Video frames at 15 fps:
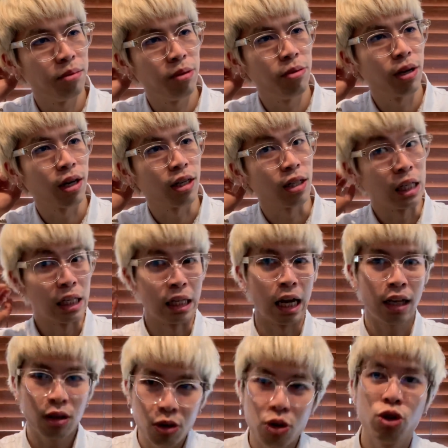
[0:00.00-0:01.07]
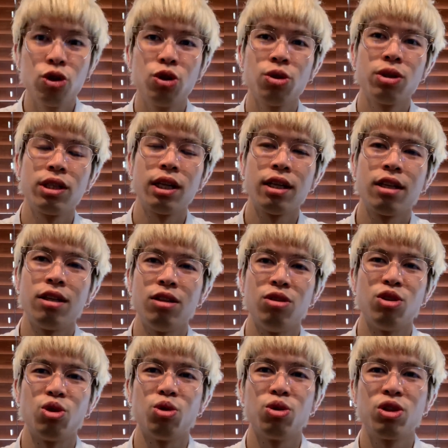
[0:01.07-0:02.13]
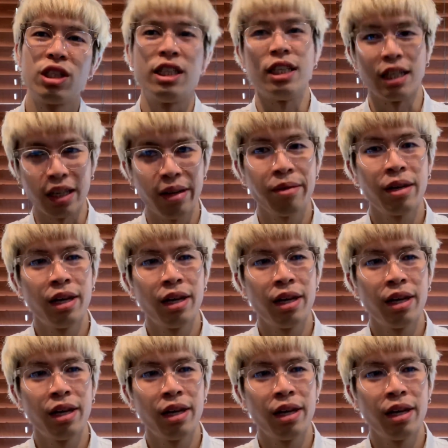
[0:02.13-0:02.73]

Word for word: ビビアンがやっと受賞したっていうそのシーン